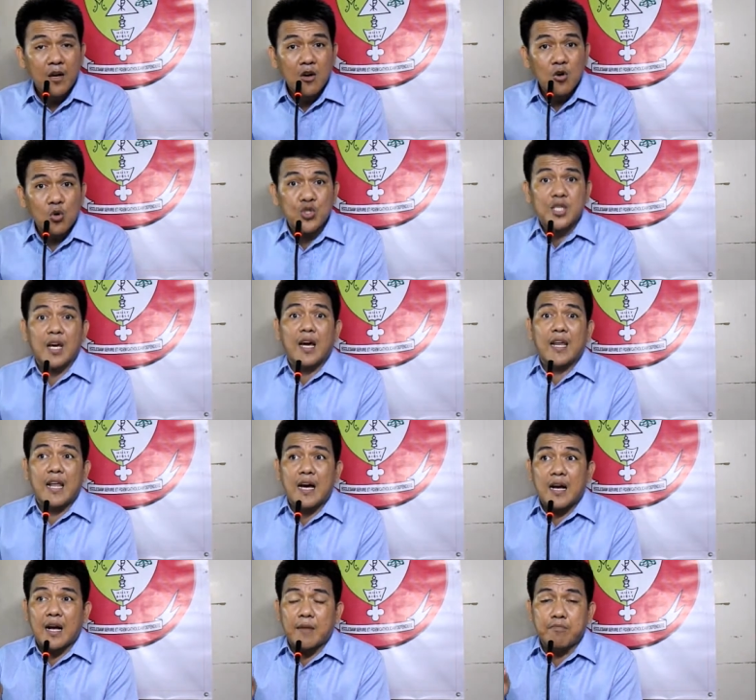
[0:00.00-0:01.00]
usa ka
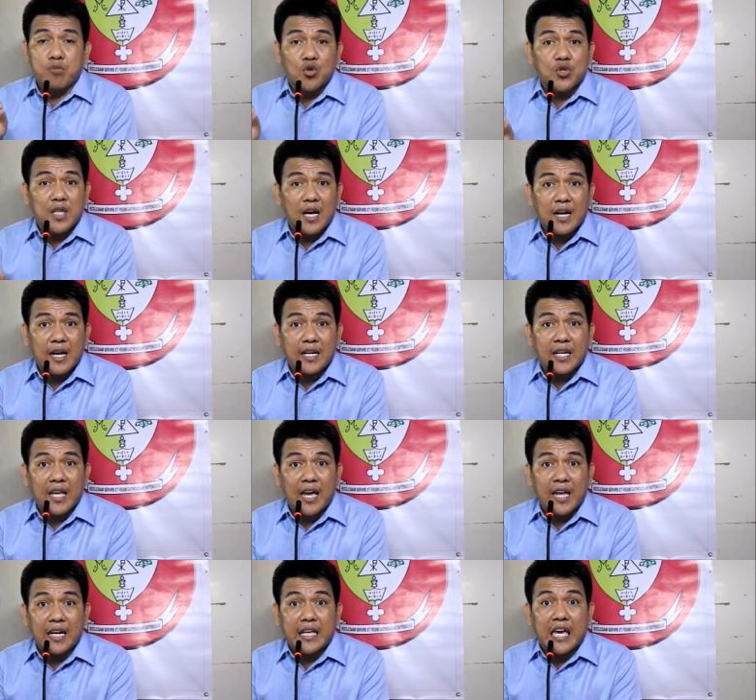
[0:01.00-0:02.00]
na kabuta nga
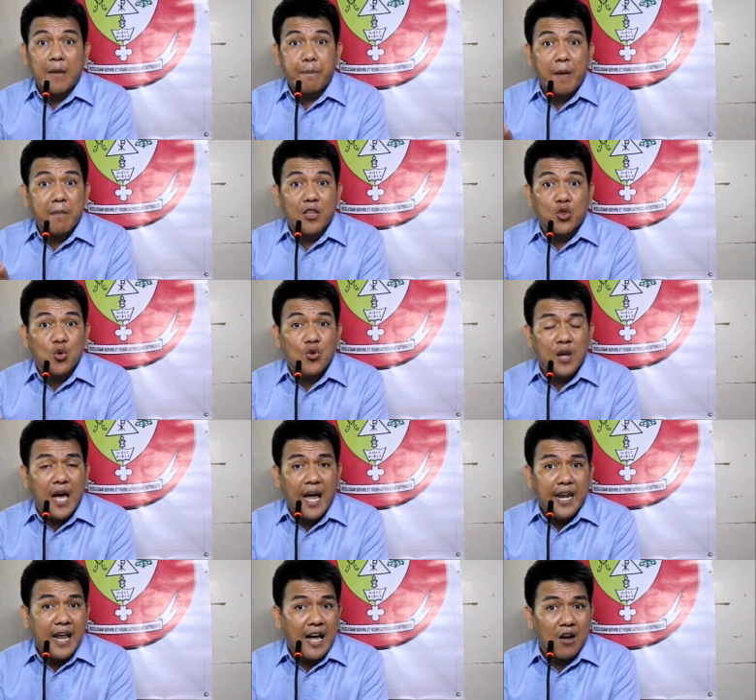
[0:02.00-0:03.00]
diin
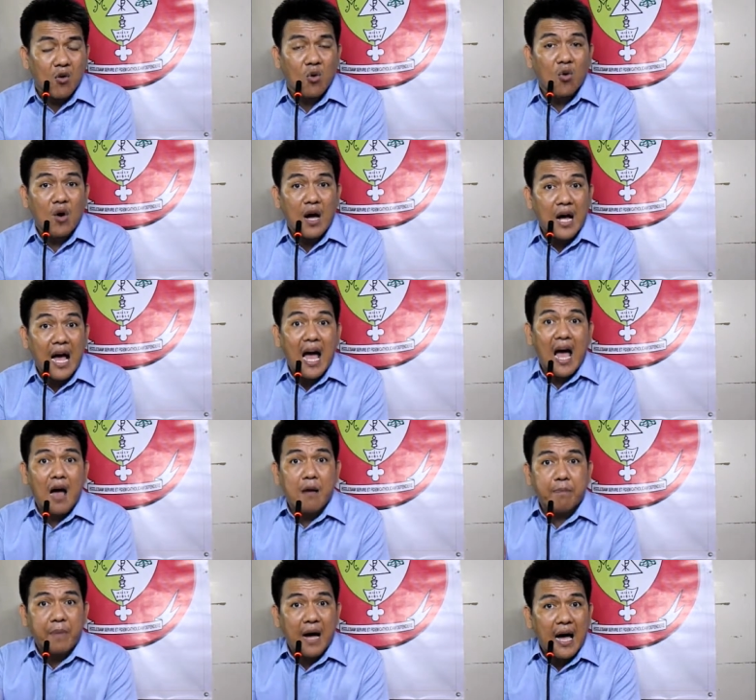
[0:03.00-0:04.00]
gipamatudan ako nga
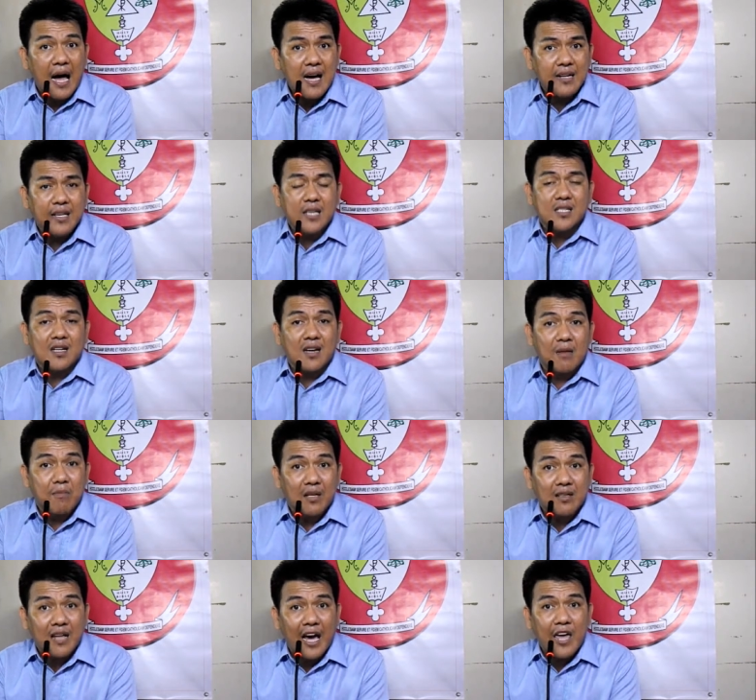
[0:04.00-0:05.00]
ang paagi sa
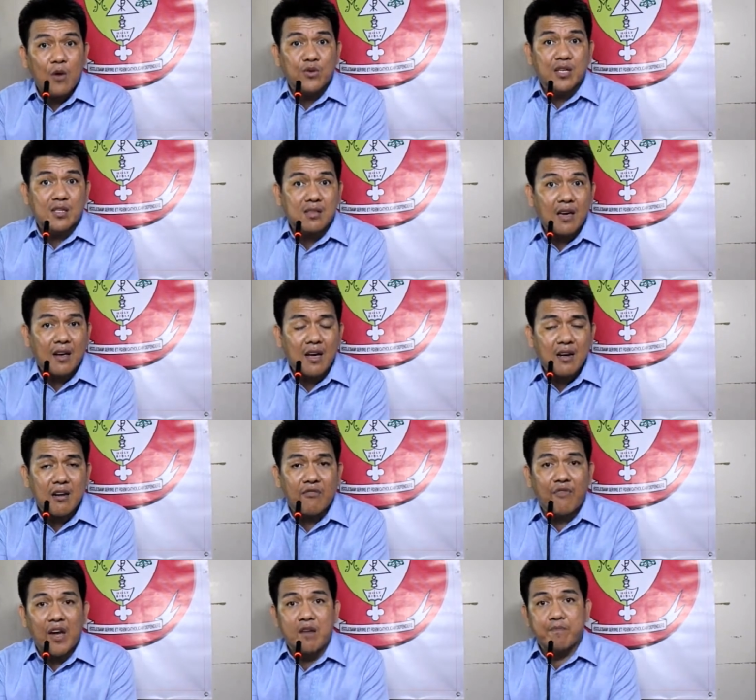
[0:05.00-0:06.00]
kamatayon sa second
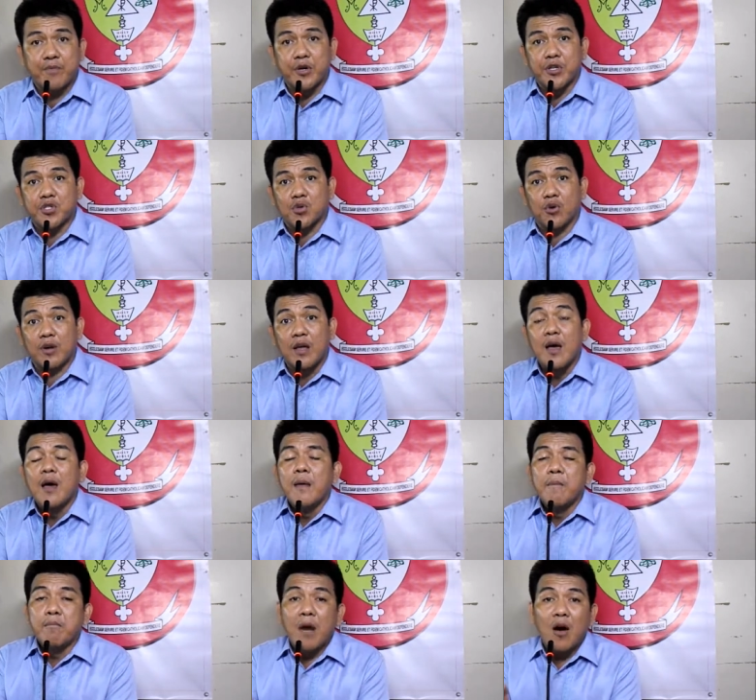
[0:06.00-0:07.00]
divine person
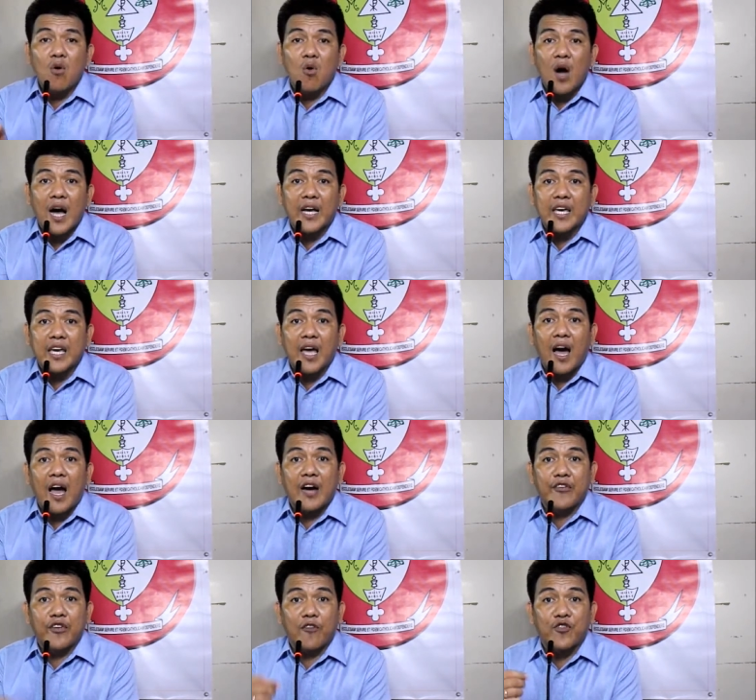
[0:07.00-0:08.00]
mao ang
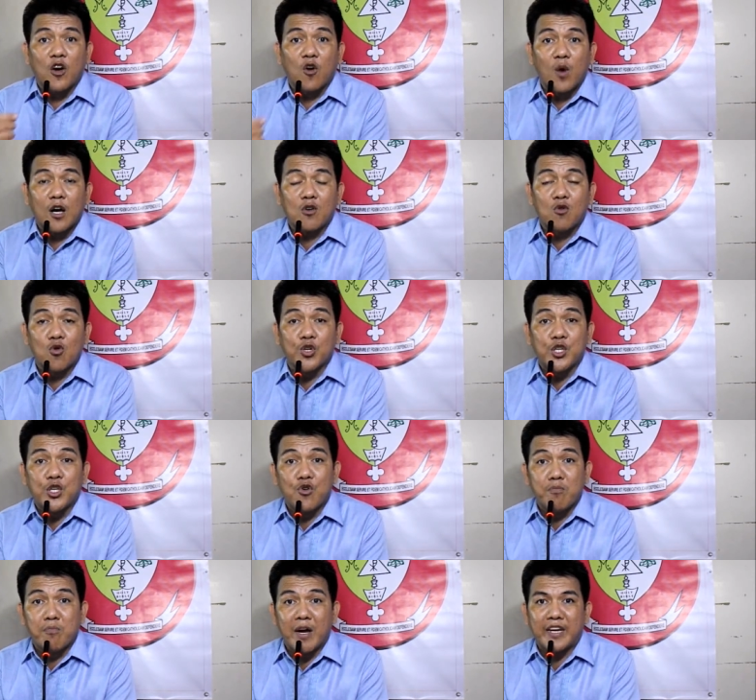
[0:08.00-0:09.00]
iyahang gitawag og
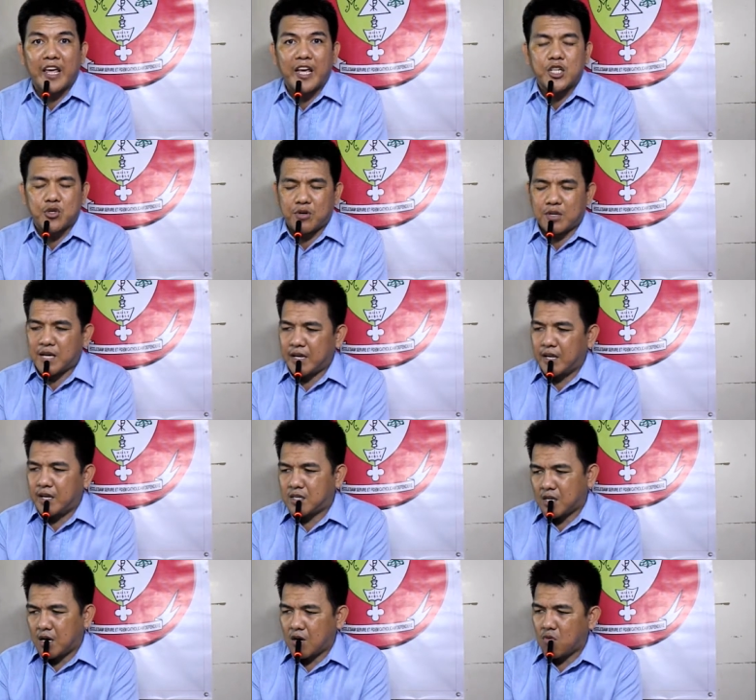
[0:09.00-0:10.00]
human nature. Gani
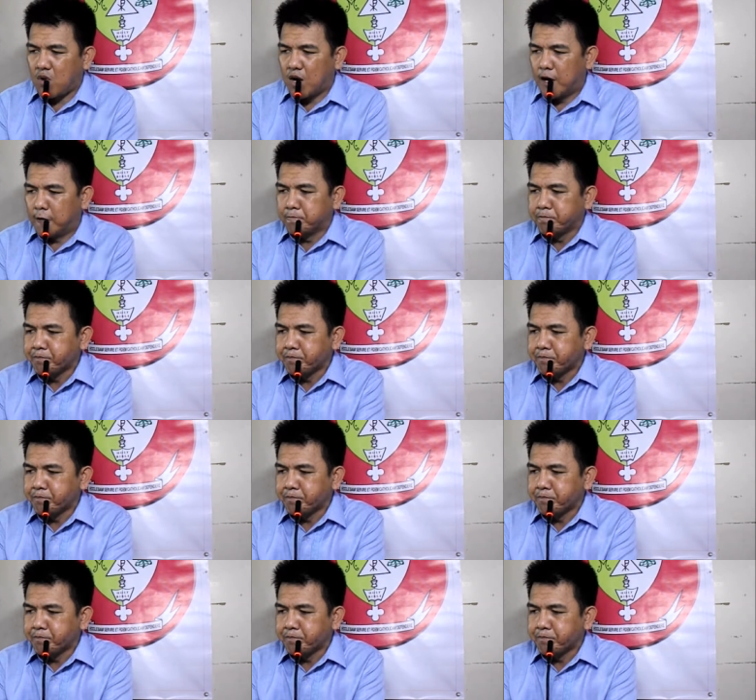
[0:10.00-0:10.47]
sa ako ang